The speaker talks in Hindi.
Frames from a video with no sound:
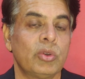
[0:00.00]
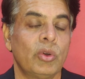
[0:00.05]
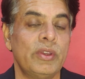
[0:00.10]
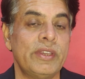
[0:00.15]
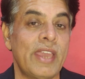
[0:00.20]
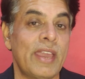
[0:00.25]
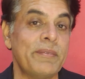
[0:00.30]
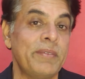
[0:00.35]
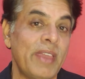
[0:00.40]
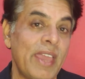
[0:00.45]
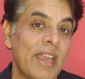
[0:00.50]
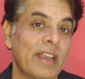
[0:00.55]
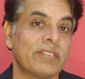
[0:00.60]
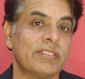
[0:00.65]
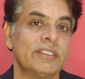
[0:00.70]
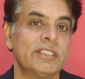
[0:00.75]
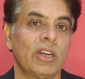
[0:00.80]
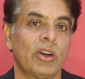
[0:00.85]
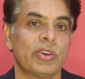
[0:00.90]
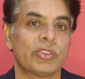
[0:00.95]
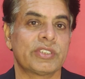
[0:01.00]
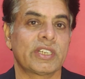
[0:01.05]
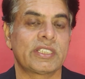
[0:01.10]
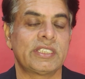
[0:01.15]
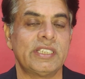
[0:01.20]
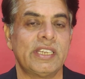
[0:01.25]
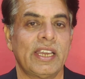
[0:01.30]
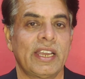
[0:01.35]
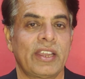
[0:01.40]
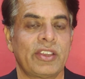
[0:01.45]
तो ये भी एक वजह हो
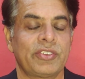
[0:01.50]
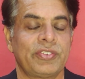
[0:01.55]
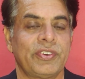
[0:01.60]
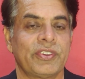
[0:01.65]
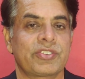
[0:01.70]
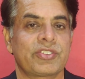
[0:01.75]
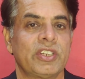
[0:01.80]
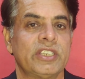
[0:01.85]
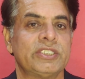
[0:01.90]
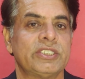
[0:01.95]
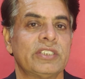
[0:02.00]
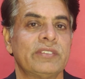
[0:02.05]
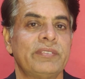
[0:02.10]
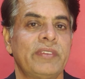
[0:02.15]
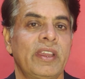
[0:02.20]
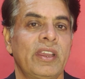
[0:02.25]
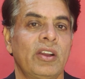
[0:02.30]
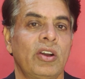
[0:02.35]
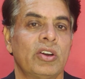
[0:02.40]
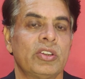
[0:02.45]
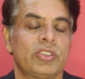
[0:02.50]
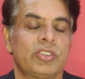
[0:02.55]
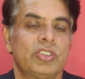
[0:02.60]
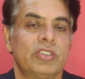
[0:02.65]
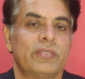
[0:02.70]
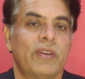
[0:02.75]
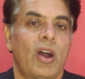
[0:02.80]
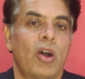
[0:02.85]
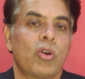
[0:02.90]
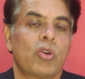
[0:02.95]
सकती है कि इस फ्रस्ट्रेशन में और इस
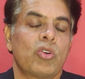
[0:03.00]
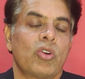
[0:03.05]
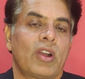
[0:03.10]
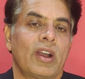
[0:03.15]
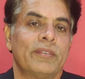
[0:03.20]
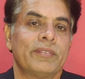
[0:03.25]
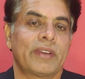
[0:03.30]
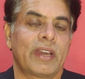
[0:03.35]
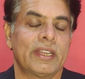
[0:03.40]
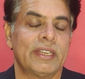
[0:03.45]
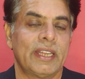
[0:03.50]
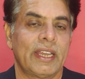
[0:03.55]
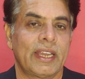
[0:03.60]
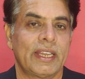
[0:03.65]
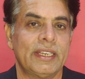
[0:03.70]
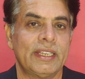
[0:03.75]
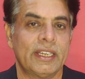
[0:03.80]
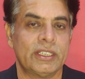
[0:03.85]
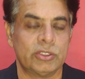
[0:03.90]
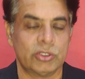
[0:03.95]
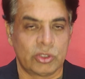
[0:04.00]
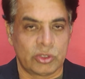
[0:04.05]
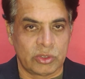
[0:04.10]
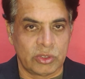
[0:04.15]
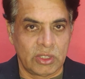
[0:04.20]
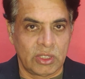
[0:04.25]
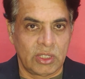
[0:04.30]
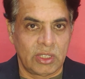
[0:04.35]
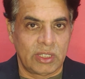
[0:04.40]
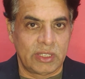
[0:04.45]
दबाव को कम करने के लिए जो
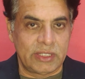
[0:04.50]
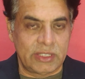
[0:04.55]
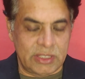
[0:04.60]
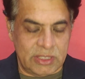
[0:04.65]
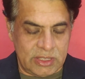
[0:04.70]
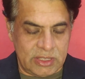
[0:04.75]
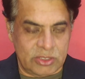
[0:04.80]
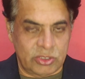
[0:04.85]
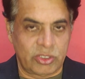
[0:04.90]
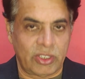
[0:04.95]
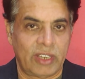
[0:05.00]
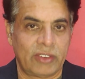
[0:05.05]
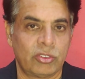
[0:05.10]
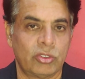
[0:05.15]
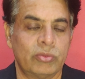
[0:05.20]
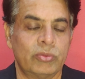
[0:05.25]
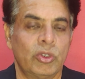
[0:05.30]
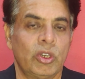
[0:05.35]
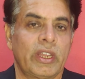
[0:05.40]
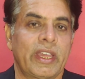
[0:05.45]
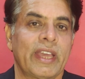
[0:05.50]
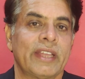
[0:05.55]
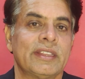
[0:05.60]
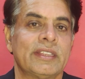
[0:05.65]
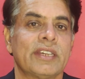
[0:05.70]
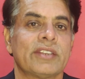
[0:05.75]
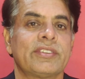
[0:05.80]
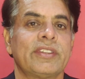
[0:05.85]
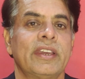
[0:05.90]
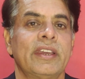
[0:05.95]
जो है वो मुल्क के
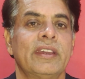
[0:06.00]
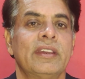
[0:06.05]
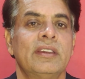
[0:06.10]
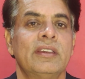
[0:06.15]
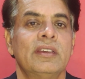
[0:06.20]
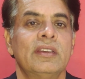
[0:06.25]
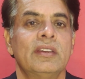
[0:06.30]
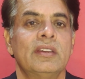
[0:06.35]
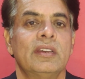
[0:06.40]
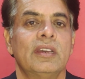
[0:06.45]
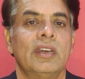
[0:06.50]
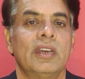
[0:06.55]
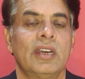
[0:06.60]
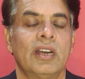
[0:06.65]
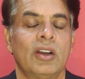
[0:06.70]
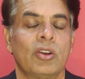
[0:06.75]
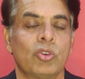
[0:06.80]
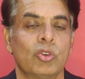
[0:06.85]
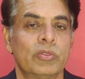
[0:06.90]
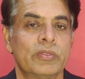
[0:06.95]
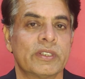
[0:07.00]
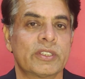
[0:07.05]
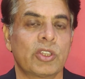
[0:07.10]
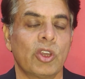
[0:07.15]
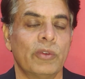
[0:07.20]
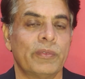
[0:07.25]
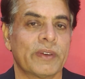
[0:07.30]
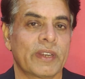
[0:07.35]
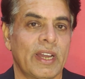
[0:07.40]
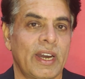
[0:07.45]
अंदर से हुकूमत
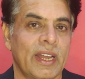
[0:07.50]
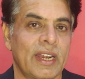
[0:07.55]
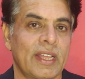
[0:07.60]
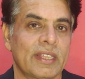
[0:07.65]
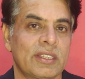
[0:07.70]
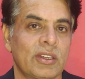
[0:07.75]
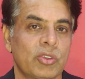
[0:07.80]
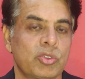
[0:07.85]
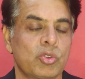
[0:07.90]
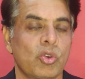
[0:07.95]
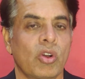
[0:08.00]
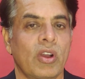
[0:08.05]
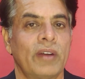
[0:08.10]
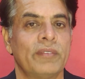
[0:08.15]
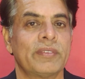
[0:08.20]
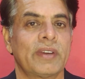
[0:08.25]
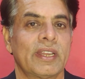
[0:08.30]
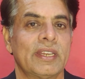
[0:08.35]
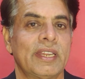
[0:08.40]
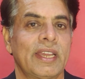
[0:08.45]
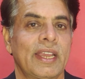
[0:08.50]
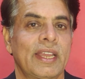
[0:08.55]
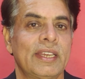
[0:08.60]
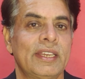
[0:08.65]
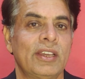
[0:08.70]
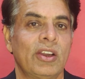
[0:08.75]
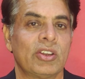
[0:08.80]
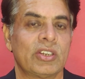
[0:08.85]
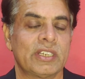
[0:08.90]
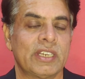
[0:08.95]
के ऊपर आ रहा था उसको कम करने के
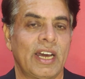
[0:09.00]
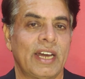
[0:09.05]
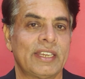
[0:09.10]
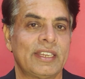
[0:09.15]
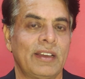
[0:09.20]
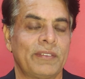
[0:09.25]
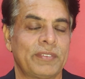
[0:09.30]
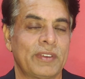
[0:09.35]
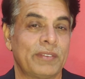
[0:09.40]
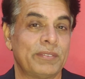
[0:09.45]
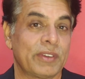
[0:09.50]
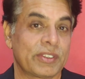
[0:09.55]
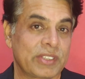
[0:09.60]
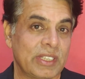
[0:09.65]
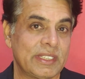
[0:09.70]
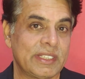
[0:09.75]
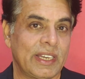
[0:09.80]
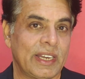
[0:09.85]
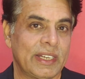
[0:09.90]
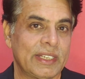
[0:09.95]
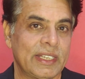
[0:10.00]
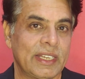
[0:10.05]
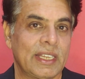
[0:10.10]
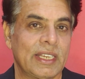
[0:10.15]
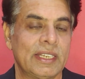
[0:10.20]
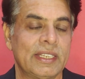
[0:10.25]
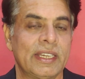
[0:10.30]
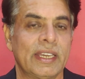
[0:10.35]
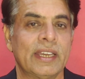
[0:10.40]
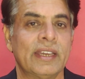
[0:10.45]
लिए और ईरान ने अपना मसल दिखाने
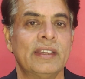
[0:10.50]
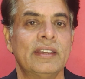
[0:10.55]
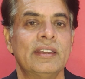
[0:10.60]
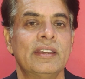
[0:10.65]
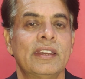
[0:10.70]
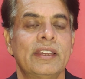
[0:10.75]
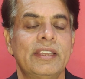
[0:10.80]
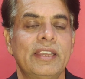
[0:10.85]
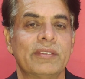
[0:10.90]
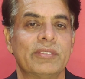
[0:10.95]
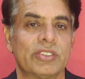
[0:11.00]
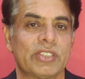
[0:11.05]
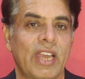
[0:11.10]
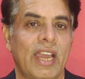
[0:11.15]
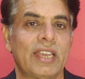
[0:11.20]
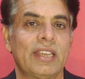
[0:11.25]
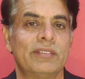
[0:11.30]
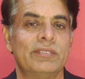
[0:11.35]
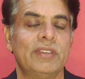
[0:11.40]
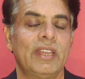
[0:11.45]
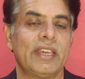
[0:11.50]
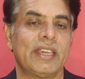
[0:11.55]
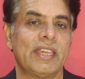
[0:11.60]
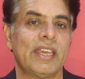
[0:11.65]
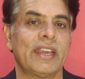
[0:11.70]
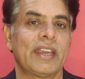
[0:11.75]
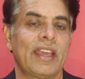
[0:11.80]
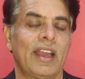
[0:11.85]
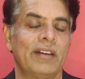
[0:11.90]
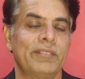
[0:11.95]
के लिए ये मिज़ाइल हमले
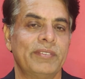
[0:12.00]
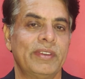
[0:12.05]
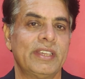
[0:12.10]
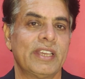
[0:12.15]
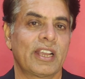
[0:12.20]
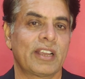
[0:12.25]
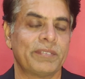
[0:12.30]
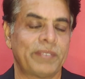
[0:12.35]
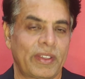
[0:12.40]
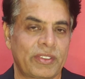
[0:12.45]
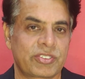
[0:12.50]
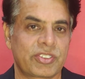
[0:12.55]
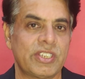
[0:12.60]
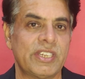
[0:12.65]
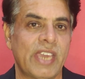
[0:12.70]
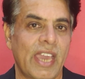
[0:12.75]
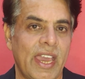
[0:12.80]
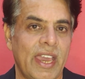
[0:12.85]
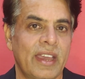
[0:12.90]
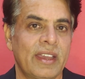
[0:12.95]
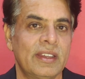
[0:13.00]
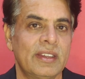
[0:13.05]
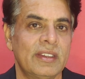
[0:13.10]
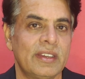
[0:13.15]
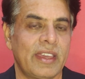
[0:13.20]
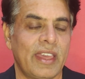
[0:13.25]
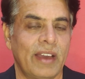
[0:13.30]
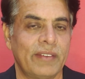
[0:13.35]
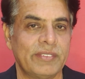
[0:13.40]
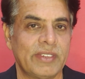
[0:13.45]
किए कि हमें ये कैपेसिटी है
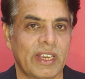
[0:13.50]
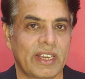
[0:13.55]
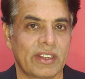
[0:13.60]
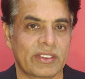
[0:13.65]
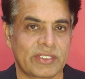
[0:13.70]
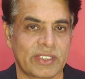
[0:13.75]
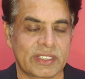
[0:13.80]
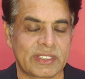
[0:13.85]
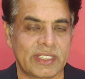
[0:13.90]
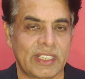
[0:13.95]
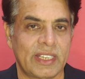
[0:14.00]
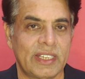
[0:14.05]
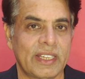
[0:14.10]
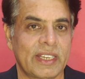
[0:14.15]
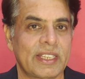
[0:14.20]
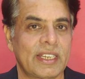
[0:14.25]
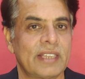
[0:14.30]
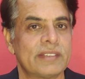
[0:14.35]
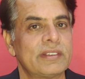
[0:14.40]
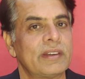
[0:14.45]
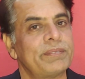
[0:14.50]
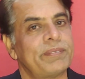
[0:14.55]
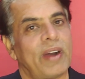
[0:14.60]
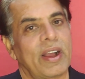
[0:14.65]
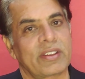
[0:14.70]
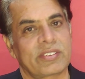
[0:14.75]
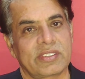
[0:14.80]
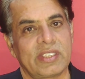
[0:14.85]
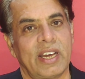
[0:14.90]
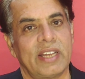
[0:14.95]
कि हम ये कर सकते हैं लेकिन आज जब
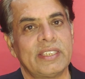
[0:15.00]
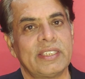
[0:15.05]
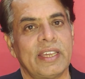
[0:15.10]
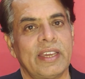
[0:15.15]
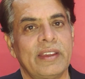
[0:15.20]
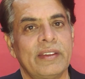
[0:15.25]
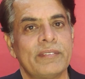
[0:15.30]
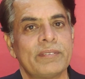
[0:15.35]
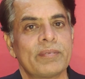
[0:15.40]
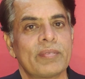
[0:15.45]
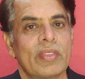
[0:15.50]
पाकिस्तान ने